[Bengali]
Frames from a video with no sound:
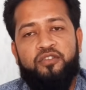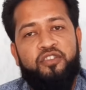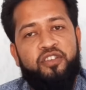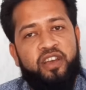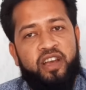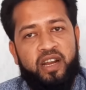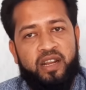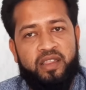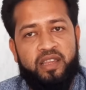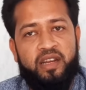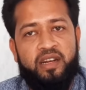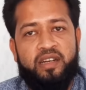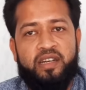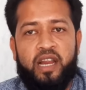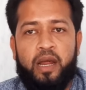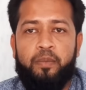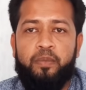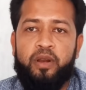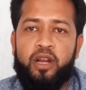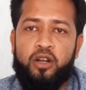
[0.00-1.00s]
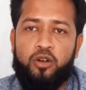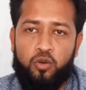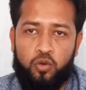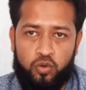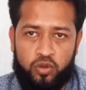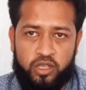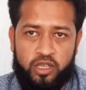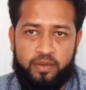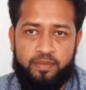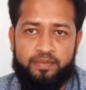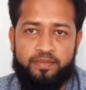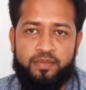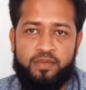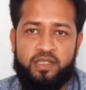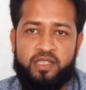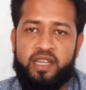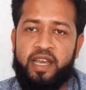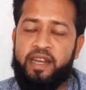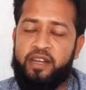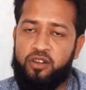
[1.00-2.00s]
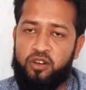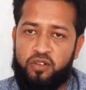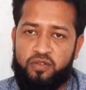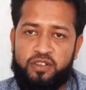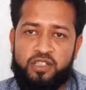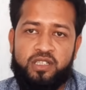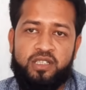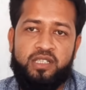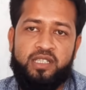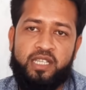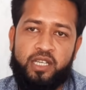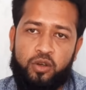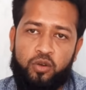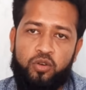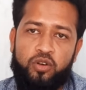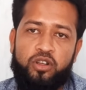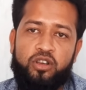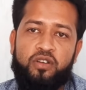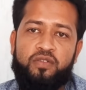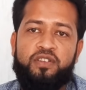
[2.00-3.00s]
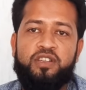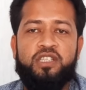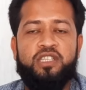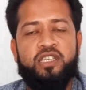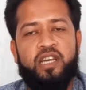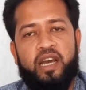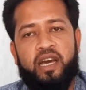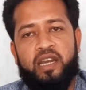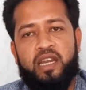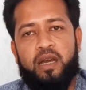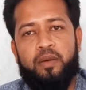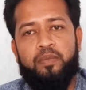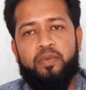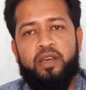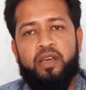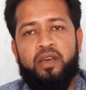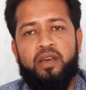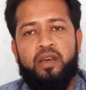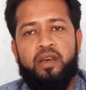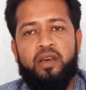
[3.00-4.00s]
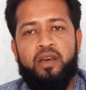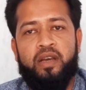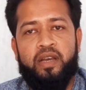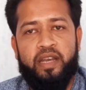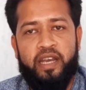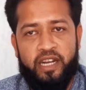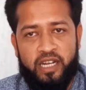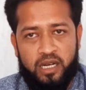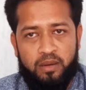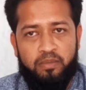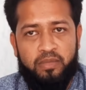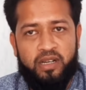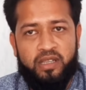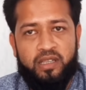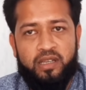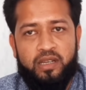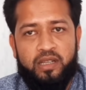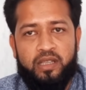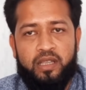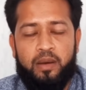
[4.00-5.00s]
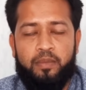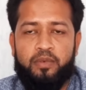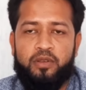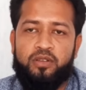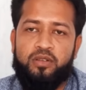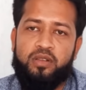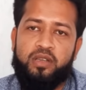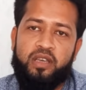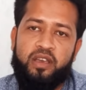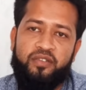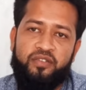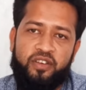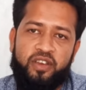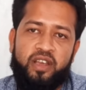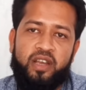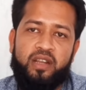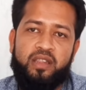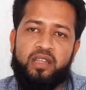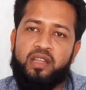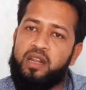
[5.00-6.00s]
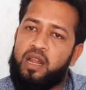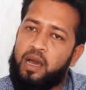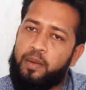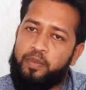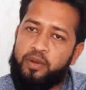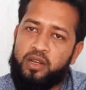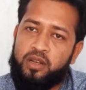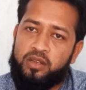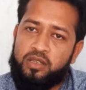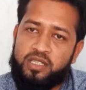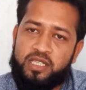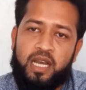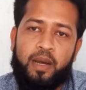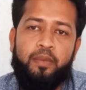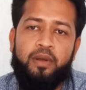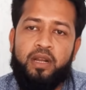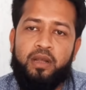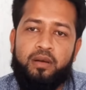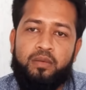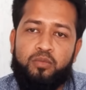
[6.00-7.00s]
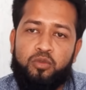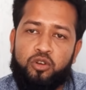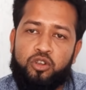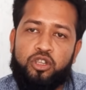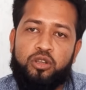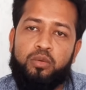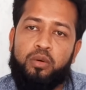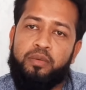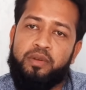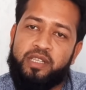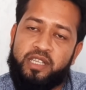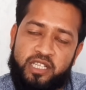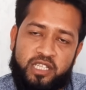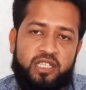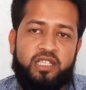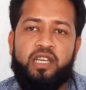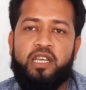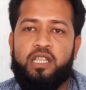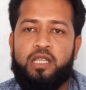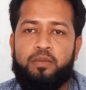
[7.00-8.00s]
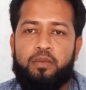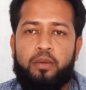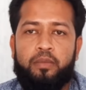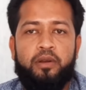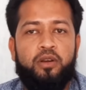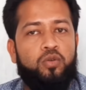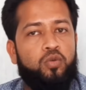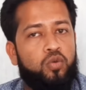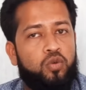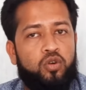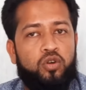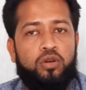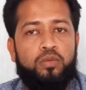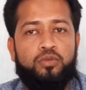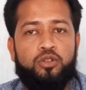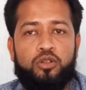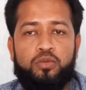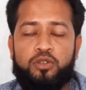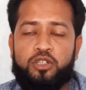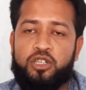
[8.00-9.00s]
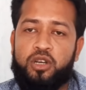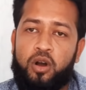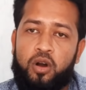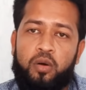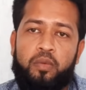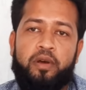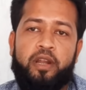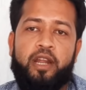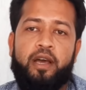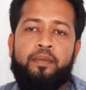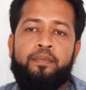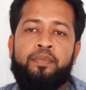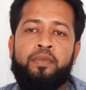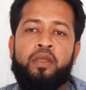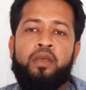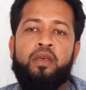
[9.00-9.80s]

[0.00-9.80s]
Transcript: ফিঙ্গার দেন টার্মিনাল টুতে সিআইডি অফিস যে সিকিউরিটি অফিস সেখানে আপনি গেট নাম্বার থ্রিতে আপনি যদি গিয়ে ফিঙ্গার দেন আপনি ঝামেলা মুক্তভাবে দেশে যাইতে পারবেন কোনো রকম সমস্যা হবে না